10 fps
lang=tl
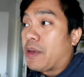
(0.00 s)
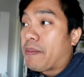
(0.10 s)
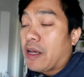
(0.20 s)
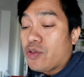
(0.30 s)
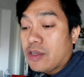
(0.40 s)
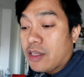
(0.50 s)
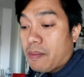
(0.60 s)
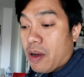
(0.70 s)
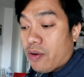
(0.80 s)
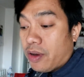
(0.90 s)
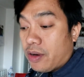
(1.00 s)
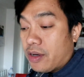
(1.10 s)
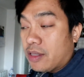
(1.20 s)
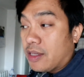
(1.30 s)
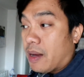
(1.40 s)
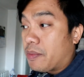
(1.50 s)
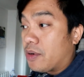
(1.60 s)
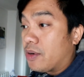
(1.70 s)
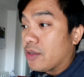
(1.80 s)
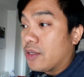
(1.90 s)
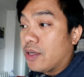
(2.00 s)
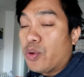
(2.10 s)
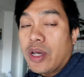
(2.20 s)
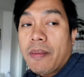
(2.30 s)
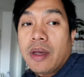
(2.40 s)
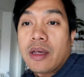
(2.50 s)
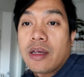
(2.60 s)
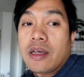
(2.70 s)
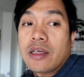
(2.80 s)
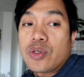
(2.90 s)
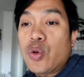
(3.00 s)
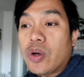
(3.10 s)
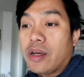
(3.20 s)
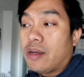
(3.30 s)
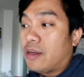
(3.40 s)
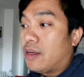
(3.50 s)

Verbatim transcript: pinapasok sa trabaho ngayon, tapos si Kuya may school.